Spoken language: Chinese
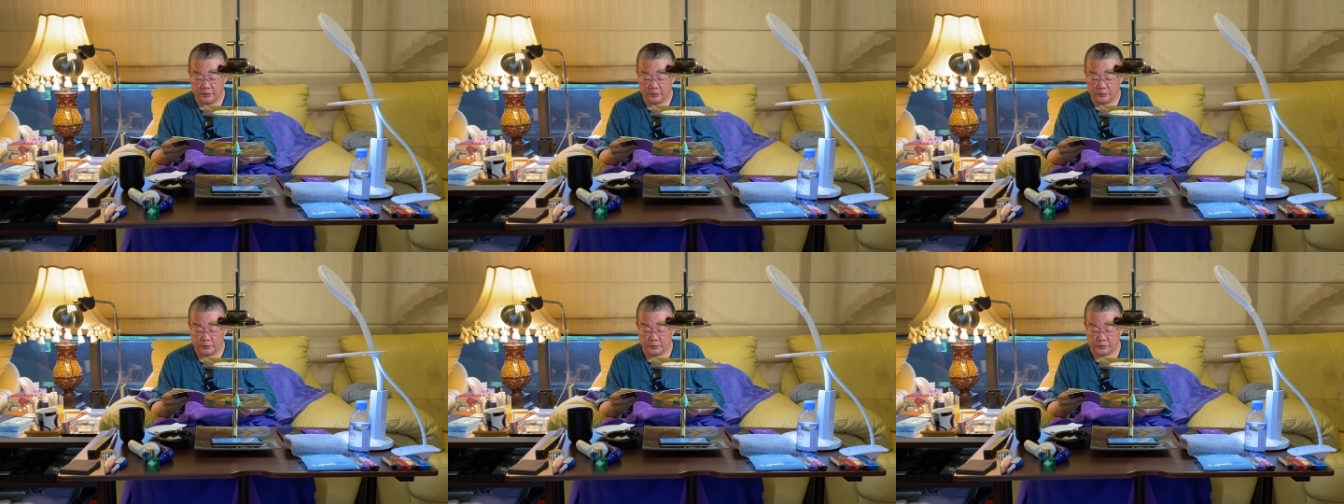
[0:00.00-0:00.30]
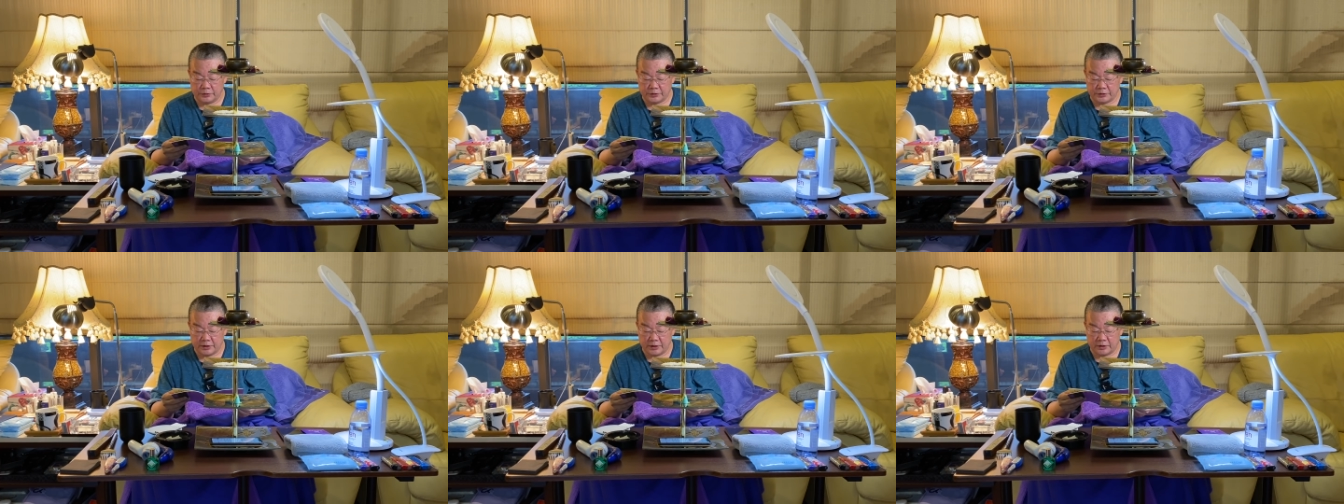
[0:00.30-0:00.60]
于
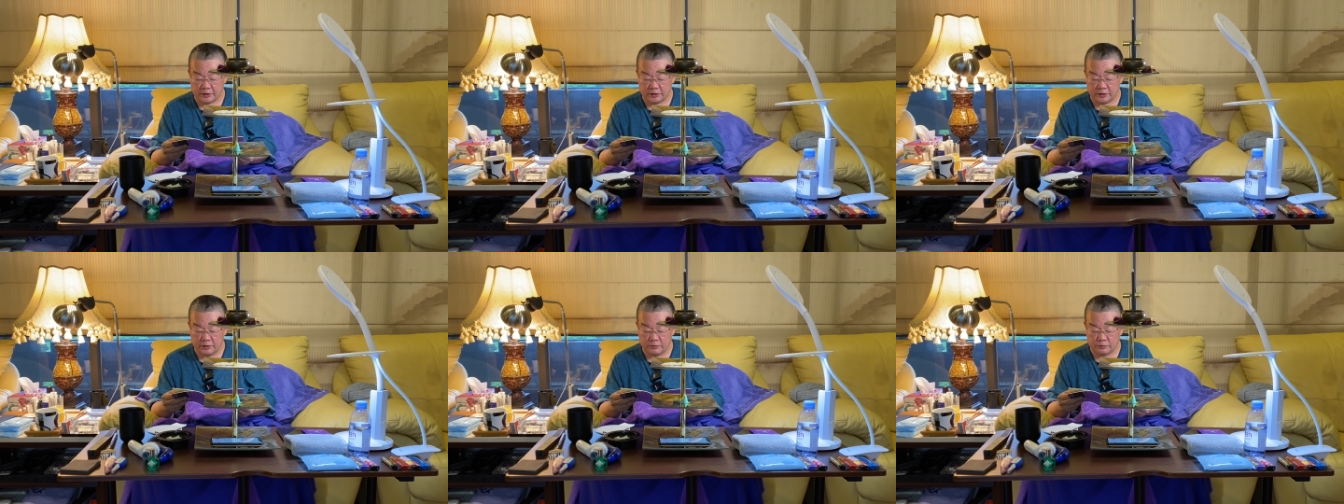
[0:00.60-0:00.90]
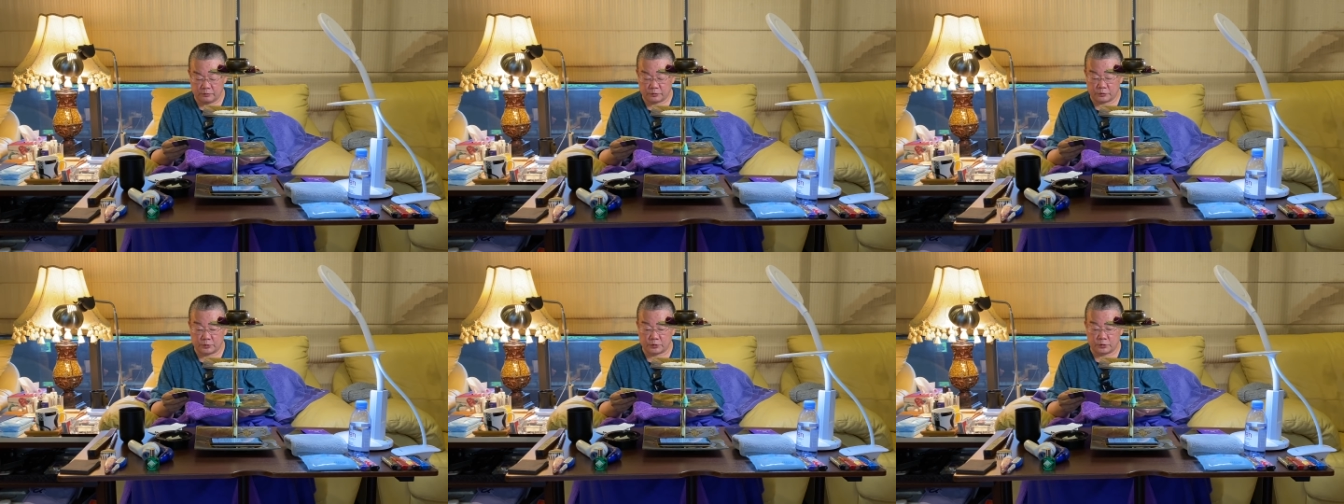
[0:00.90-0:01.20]
上更
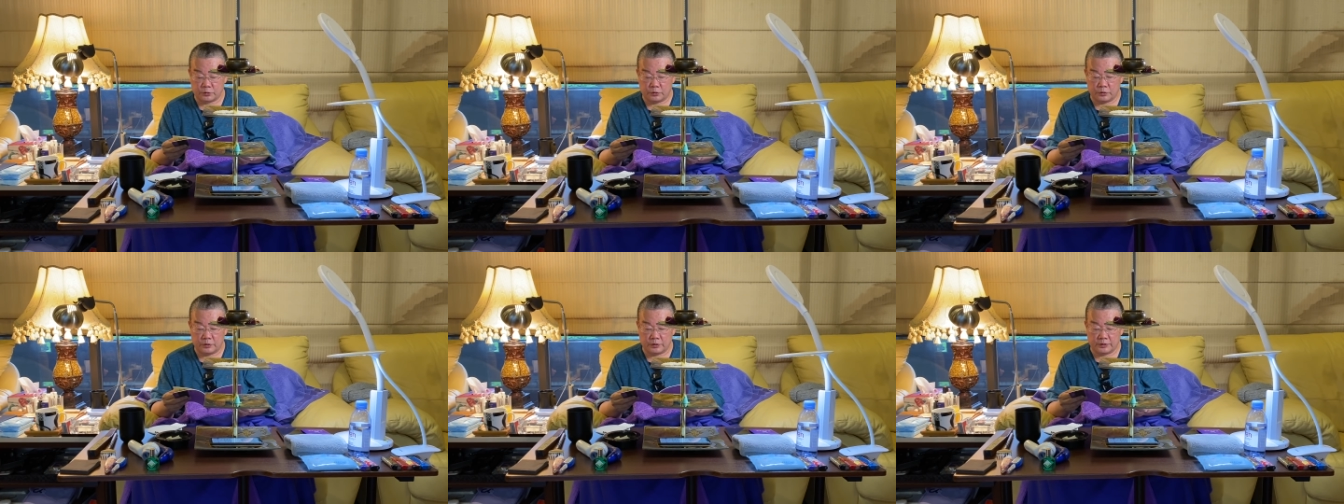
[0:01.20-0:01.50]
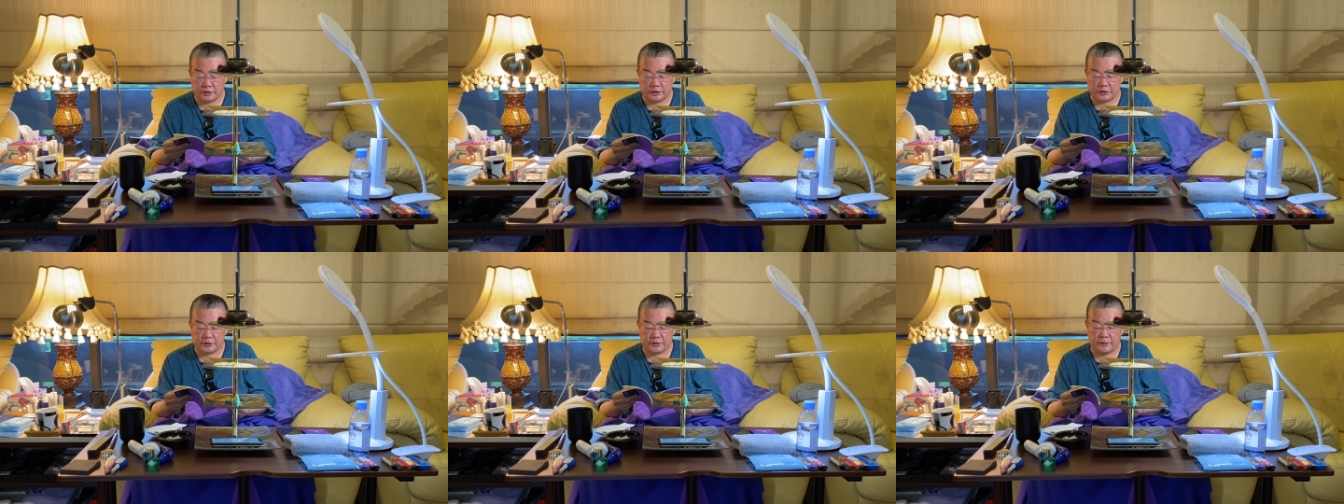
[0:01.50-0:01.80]
无说
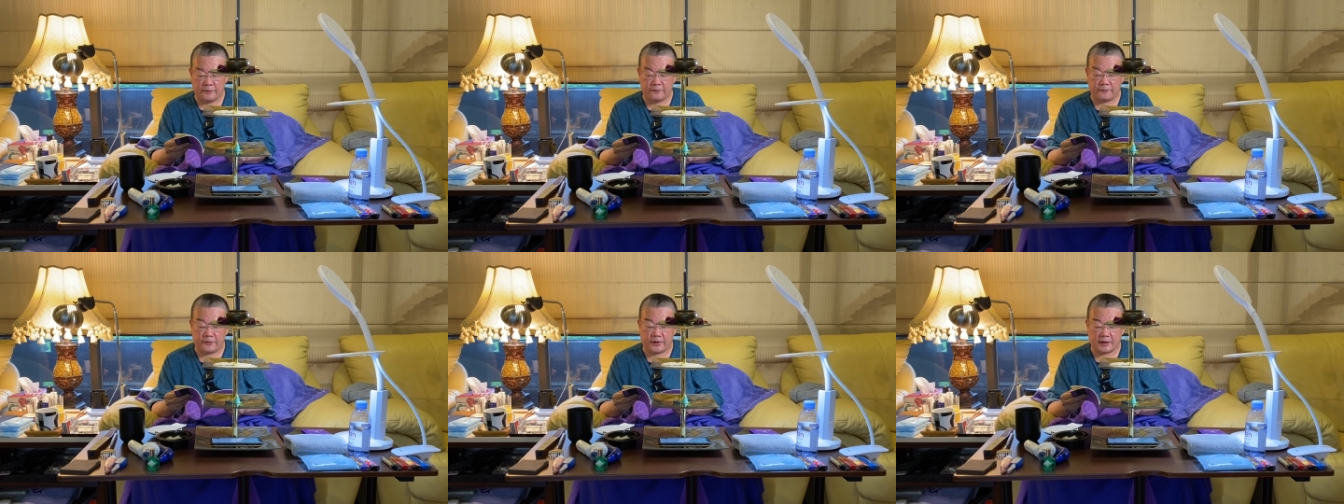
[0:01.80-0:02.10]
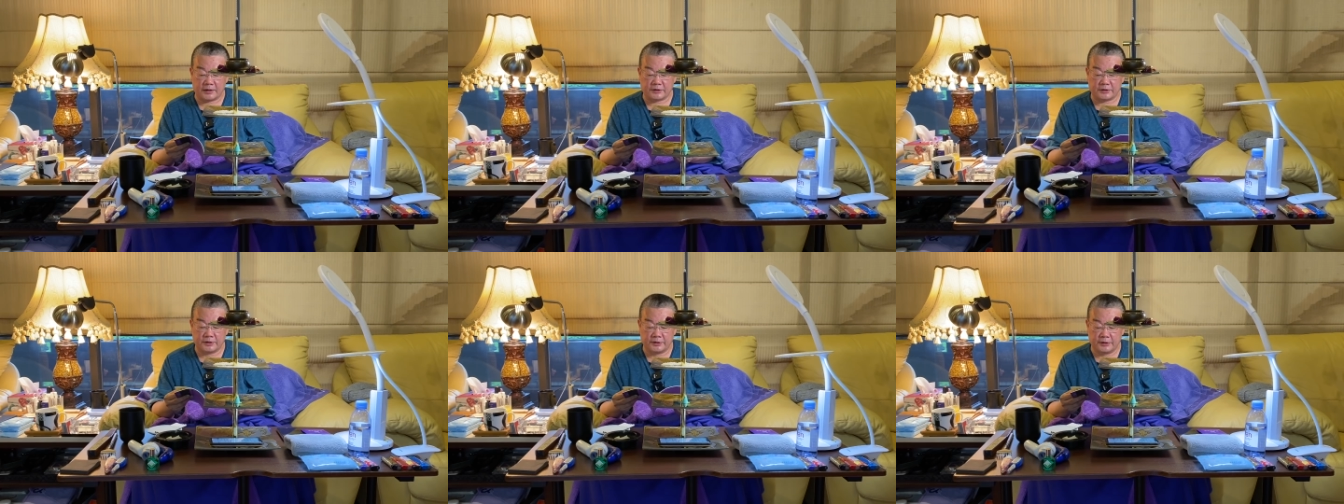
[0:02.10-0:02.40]
一圣法
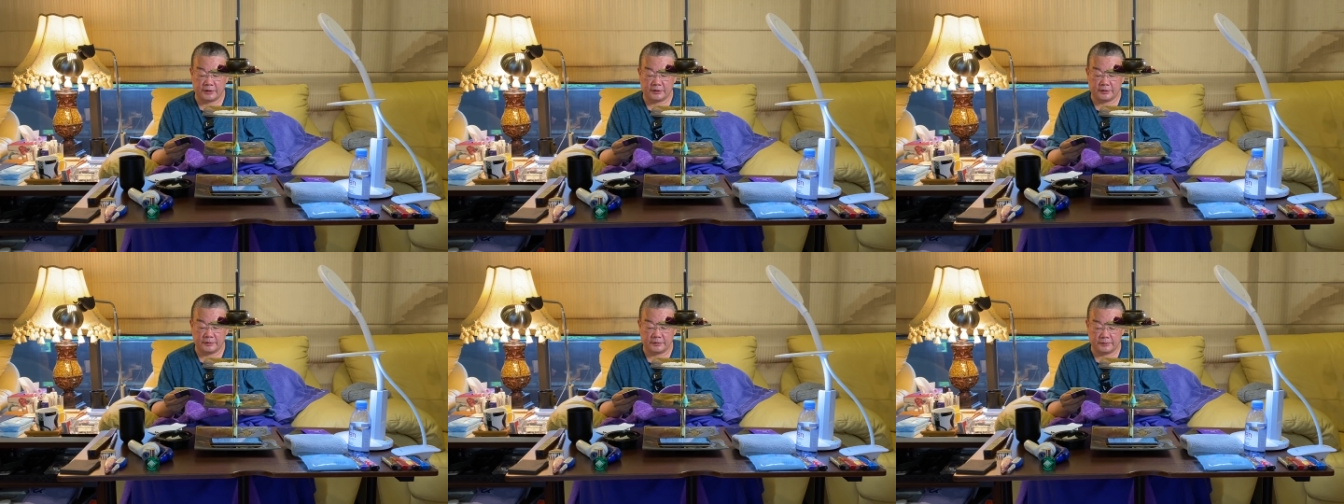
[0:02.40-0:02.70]
身了，